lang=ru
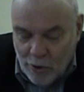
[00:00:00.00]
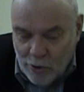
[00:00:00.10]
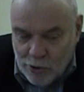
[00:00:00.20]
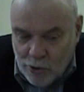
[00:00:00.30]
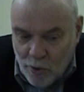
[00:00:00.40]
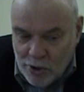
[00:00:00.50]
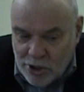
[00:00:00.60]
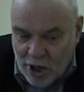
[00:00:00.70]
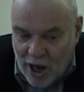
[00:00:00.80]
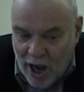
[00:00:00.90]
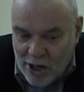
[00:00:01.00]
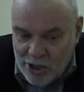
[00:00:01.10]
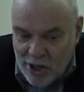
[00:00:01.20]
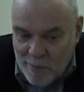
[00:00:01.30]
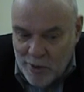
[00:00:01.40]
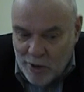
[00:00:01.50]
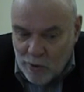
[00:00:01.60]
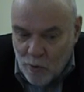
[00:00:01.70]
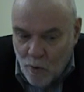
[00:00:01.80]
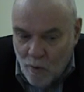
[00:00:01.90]
Солнце каждый миг
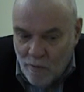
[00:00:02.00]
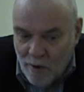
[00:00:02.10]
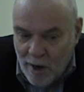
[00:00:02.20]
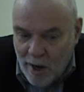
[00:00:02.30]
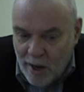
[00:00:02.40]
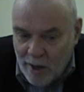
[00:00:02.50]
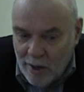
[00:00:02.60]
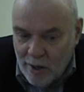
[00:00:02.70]
новое.